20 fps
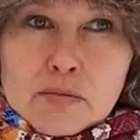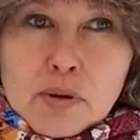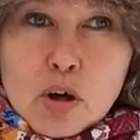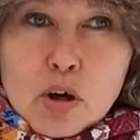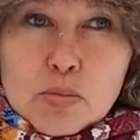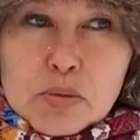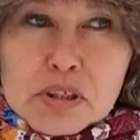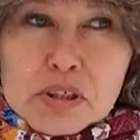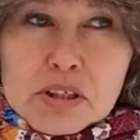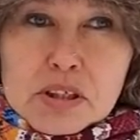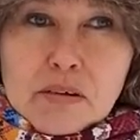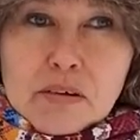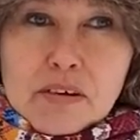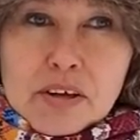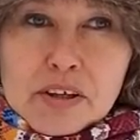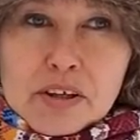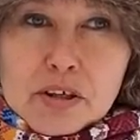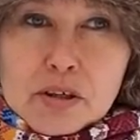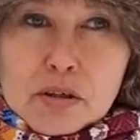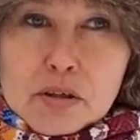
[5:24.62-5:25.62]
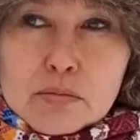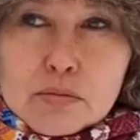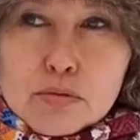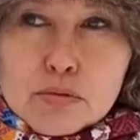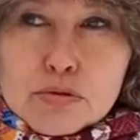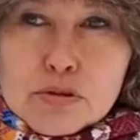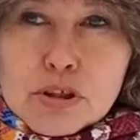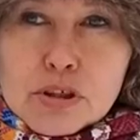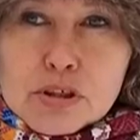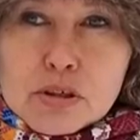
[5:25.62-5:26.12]
Мое представление
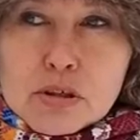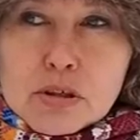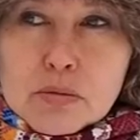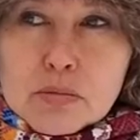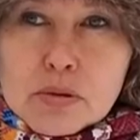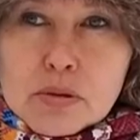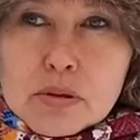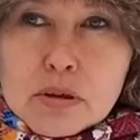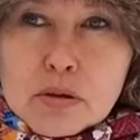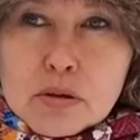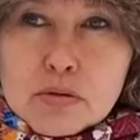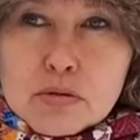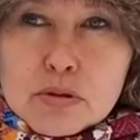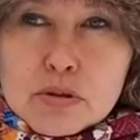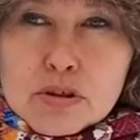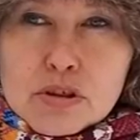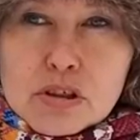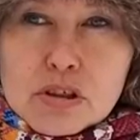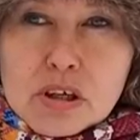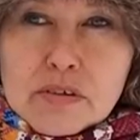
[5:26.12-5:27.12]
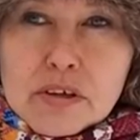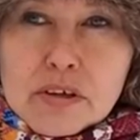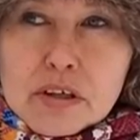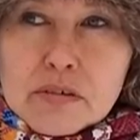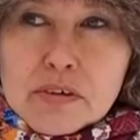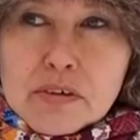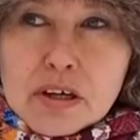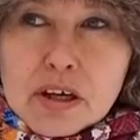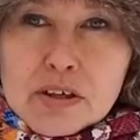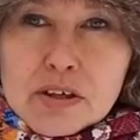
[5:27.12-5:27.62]
буддиста это был какой-то
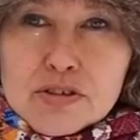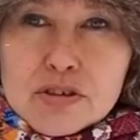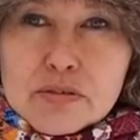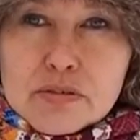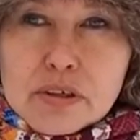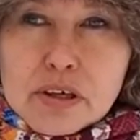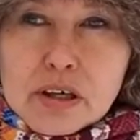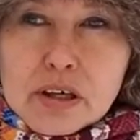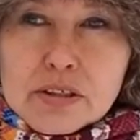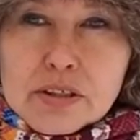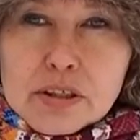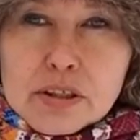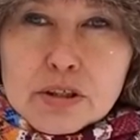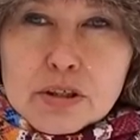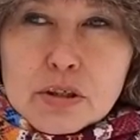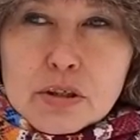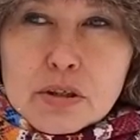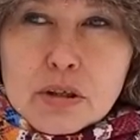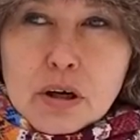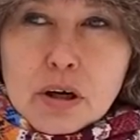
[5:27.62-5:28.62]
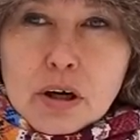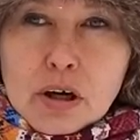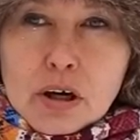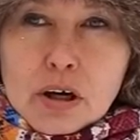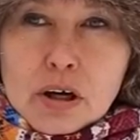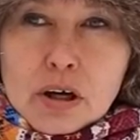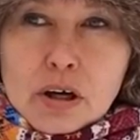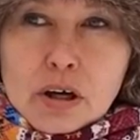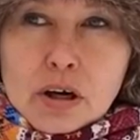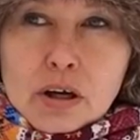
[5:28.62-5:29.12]
человек в оранжевых одеждах,
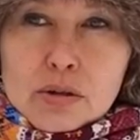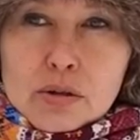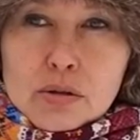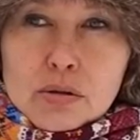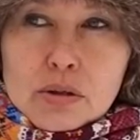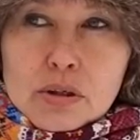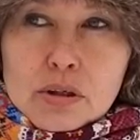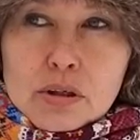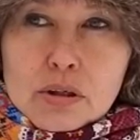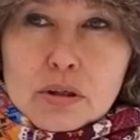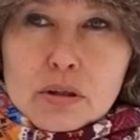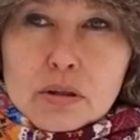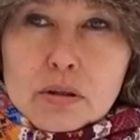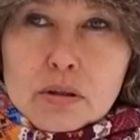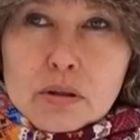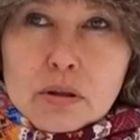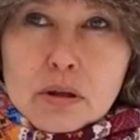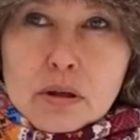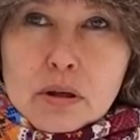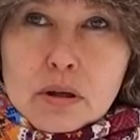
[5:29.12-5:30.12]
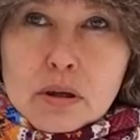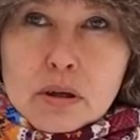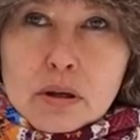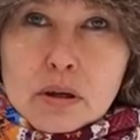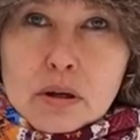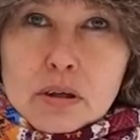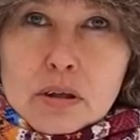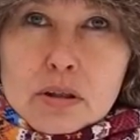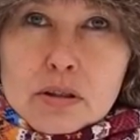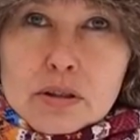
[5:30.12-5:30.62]
который
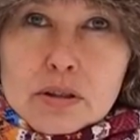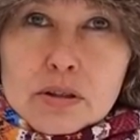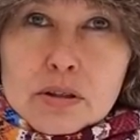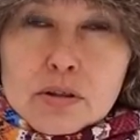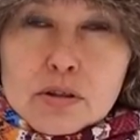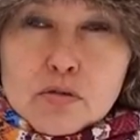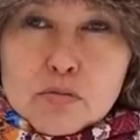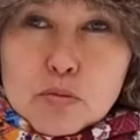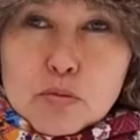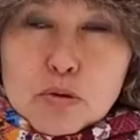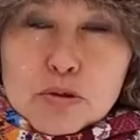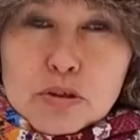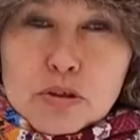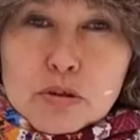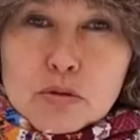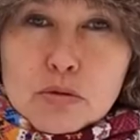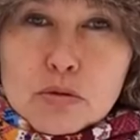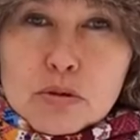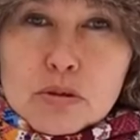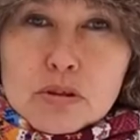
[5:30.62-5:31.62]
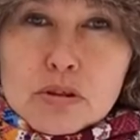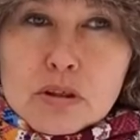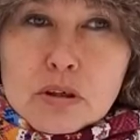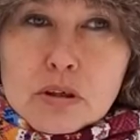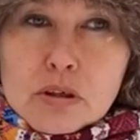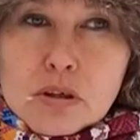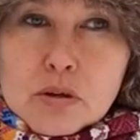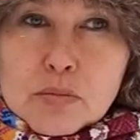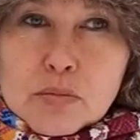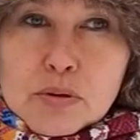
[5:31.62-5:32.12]
сидит в позе лотоса
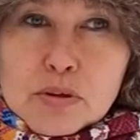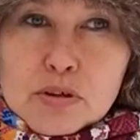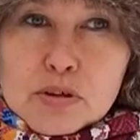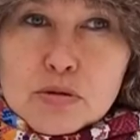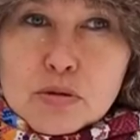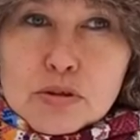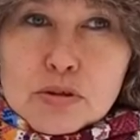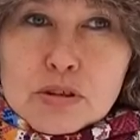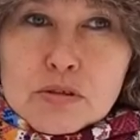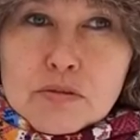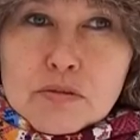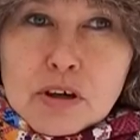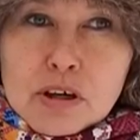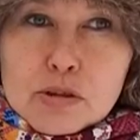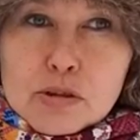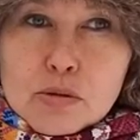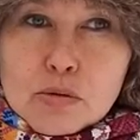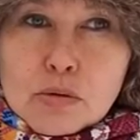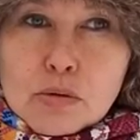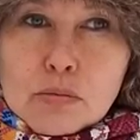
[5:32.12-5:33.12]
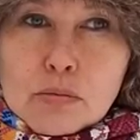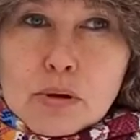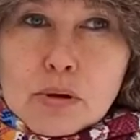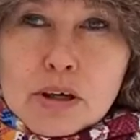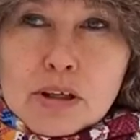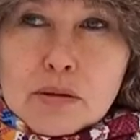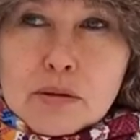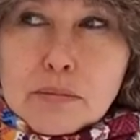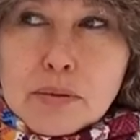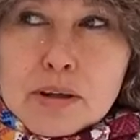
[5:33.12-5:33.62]
и произносит фразу «Ом
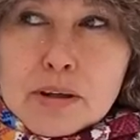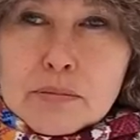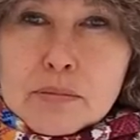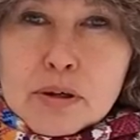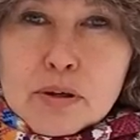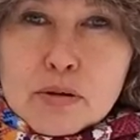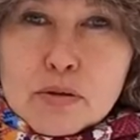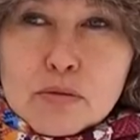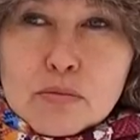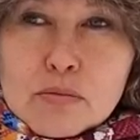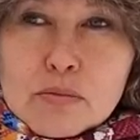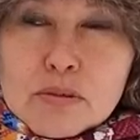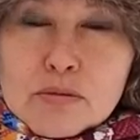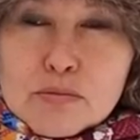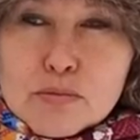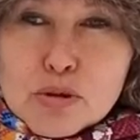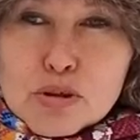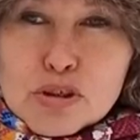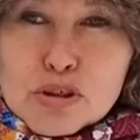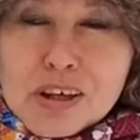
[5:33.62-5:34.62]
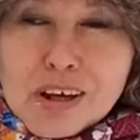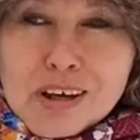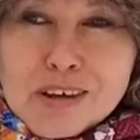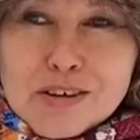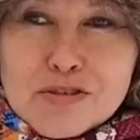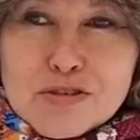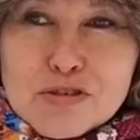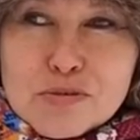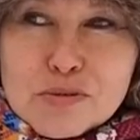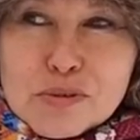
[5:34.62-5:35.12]
мани падме хом». Больше я
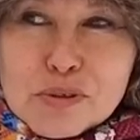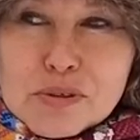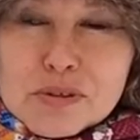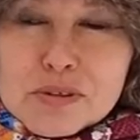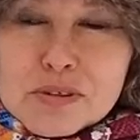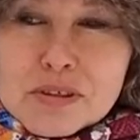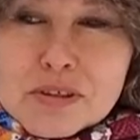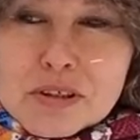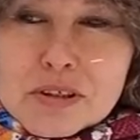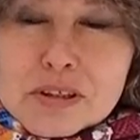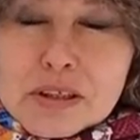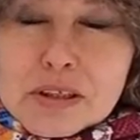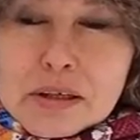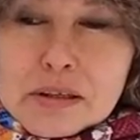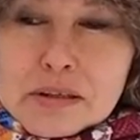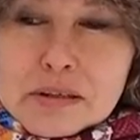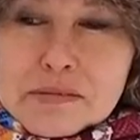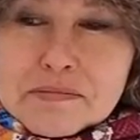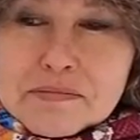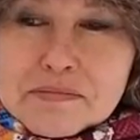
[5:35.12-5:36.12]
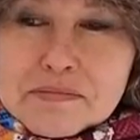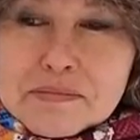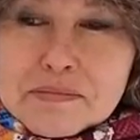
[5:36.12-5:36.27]
ничего не знала.